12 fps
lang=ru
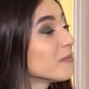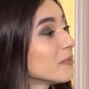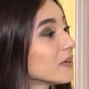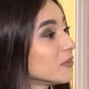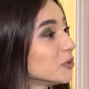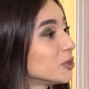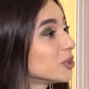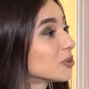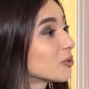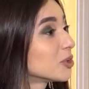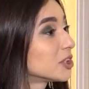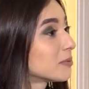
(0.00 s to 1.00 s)
В первую очередь
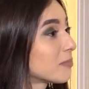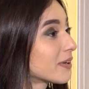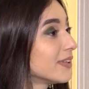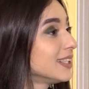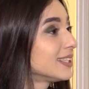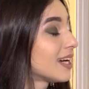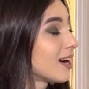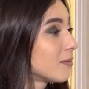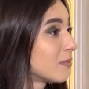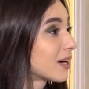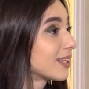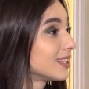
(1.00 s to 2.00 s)
хочется поговорить
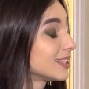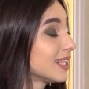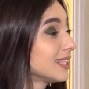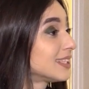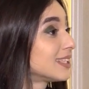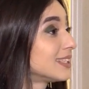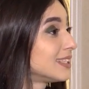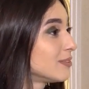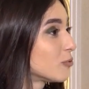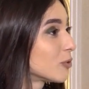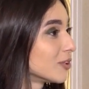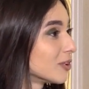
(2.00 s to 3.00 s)
об организации
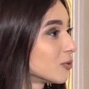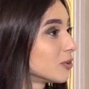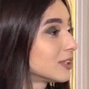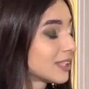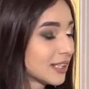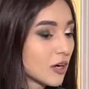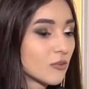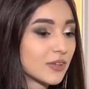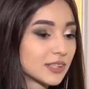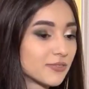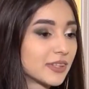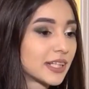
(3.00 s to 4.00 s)
сегодня. То есть она у
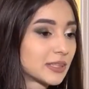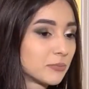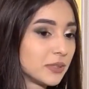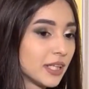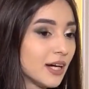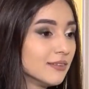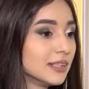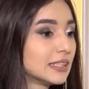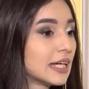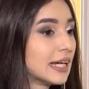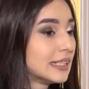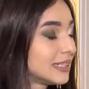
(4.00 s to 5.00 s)
вас видоизменялась
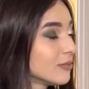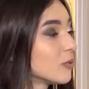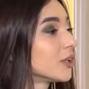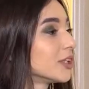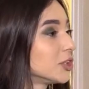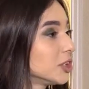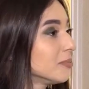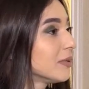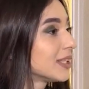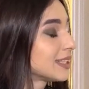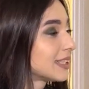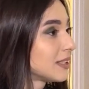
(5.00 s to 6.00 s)
сегодня. Чем она